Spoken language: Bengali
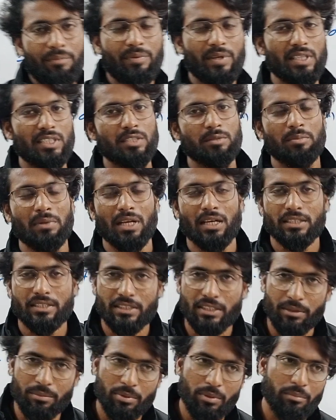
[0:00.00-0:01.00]
এফ এক্স প্লাস
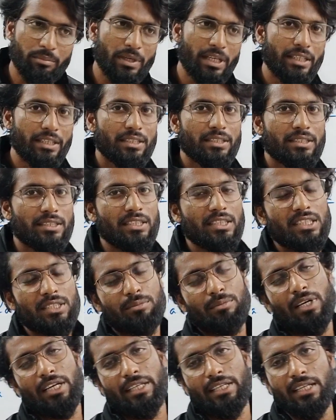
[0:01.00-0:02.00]
এফ অফ মাইনাস এক্স
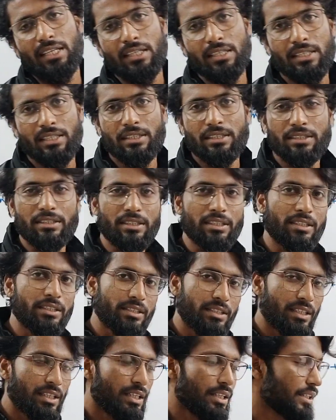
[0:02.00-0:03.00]
বাইরে
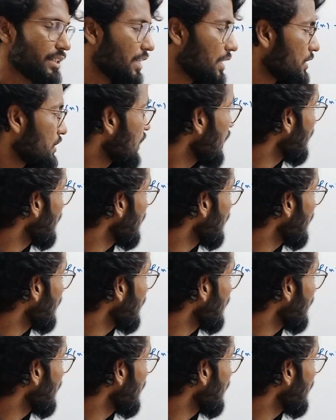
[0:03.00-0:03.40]
ডিএক্স তাহলে